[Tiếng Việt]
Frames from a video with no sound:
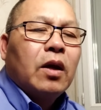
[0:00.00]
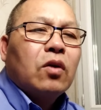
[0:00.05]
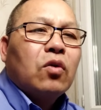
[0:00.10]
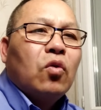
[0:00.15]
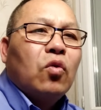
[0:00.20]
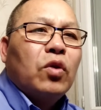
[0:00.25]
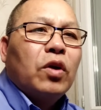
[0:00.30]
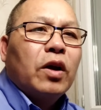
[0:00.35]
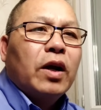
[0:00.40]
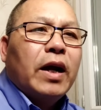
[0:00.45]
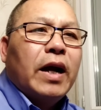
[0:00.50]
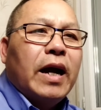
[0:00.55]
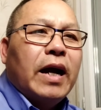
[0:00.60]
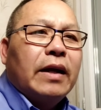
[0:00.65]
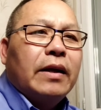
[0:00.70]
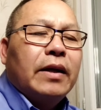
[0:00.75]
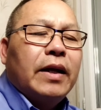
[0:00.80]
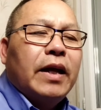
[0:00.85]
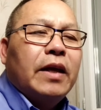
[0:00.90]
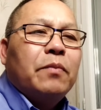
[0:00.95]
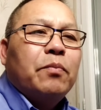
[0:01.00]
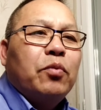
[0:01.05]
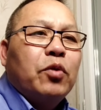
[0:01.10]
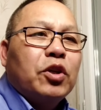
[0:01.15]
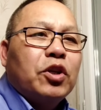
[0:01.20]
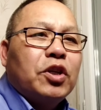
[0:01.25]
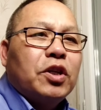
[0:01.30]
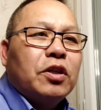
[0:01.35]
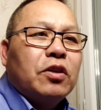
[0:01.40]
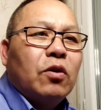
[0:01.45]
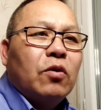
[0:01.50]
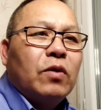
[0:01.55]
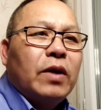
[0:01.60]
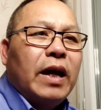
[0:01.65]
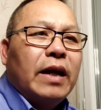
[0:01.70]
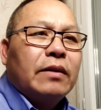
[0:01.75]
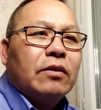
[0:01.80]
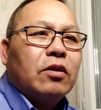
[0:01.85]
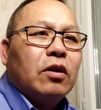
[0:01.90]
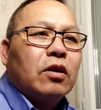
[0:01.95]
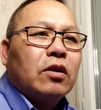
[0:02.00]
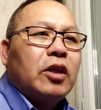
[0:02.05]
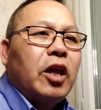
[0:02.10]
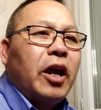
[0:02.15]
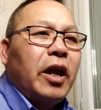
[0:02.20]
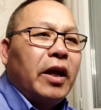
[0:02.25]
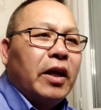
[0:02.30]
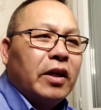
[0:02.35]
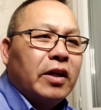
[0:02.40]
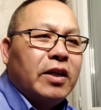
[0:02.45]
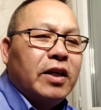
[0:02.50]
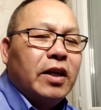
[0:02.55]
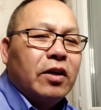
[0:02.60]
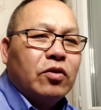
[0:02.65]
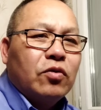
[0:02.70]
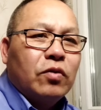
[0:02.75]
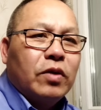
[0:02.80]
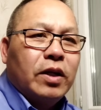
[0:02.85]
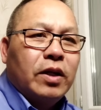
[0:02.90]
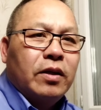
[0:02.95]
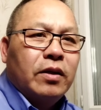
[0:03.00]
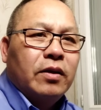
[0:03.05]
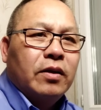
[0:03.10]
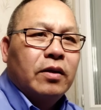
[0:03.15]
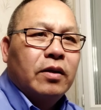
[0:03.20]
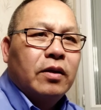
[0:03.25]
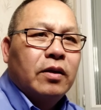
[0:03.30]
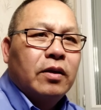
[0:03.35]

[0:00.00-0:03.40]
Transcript: cú yang gà nay buổi chỉ cho lắm cho là thể kia trâu này